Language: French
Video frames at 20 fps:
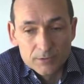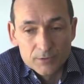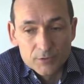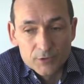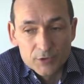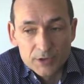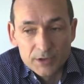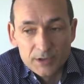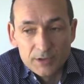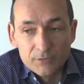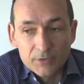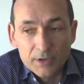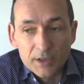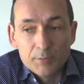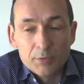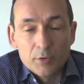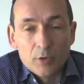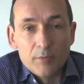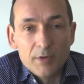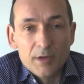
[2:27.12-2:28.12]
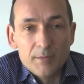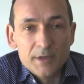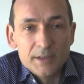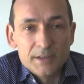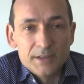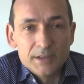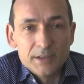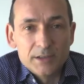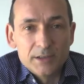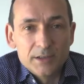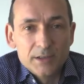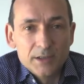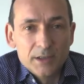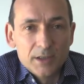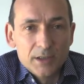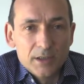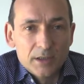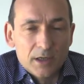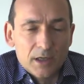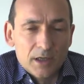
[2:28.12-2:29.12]
j'ai des vraies problématiques
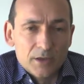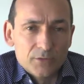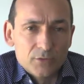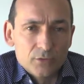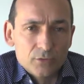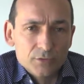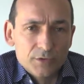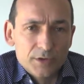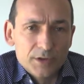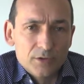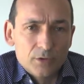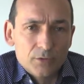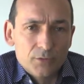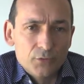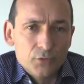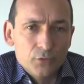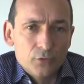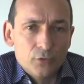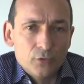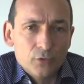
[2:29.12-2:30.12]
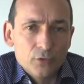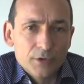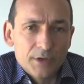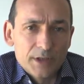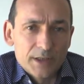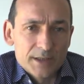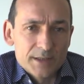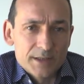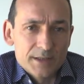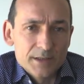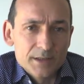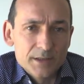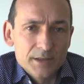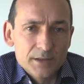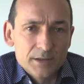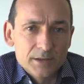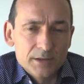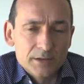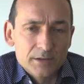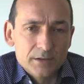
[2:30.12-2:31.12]
à affronter dans le futur
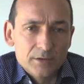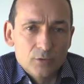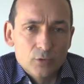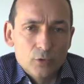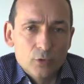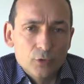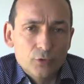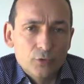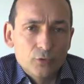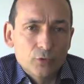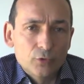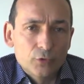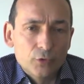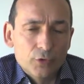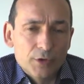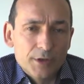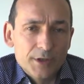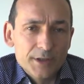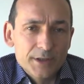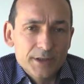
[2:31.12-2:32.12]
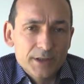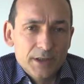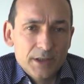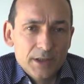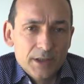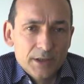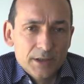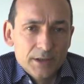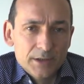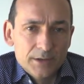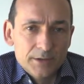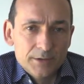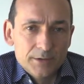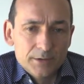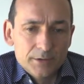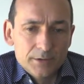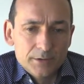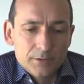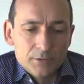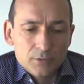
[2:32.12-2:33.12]
d'accès aux ressources clés.
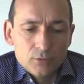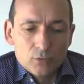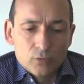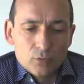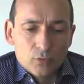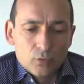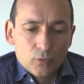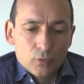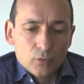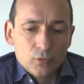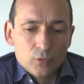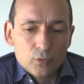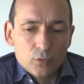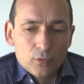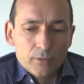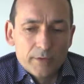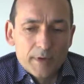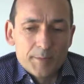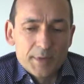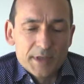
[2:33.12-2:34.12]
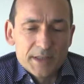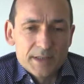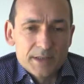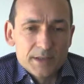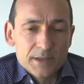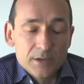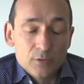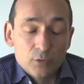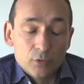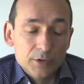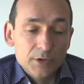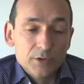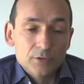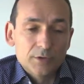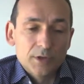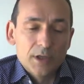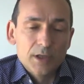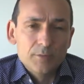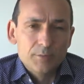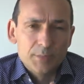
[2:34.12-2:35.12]
Euh, on, va passer, on est en
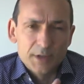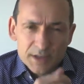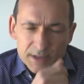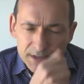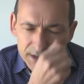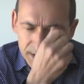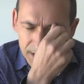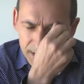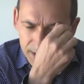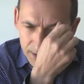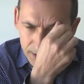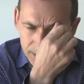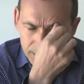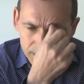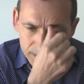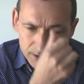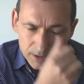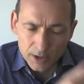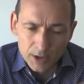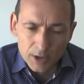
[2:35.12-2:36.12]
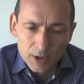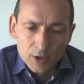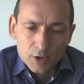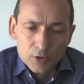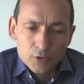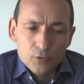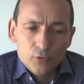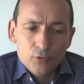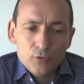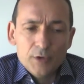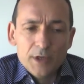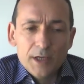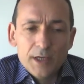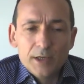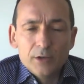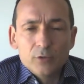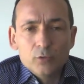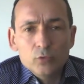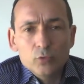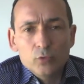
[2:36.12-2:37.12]
train de passer euh, d'une
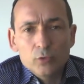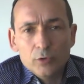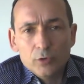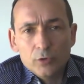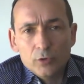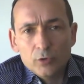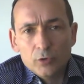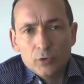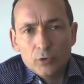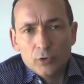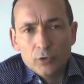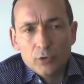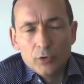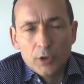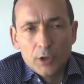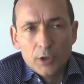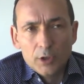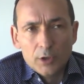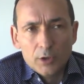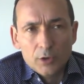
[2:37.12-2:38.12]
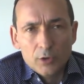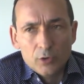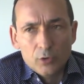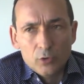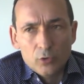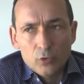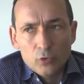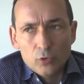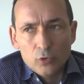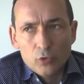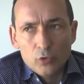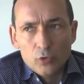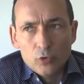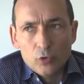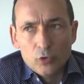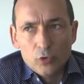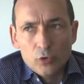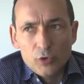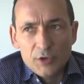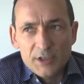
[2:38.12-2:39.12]
ère où euh,
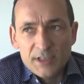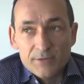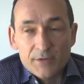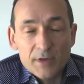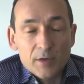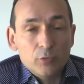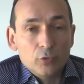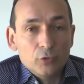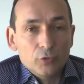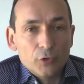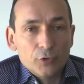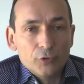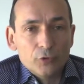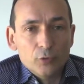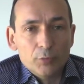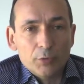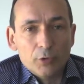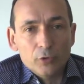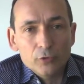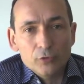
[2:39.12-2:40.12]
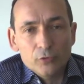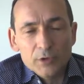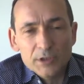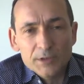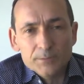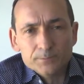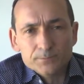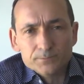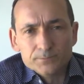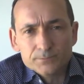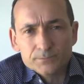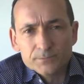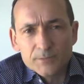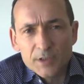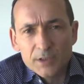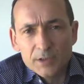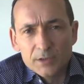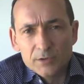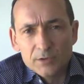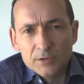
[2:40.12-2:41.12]
il y avait abondance de produits
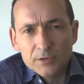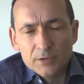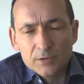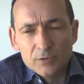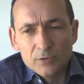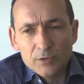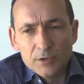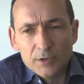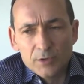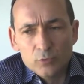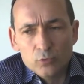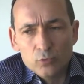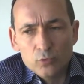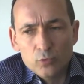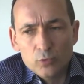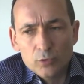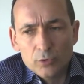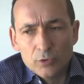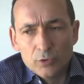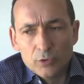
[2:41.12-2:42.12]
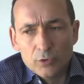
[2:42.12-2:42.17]
et, où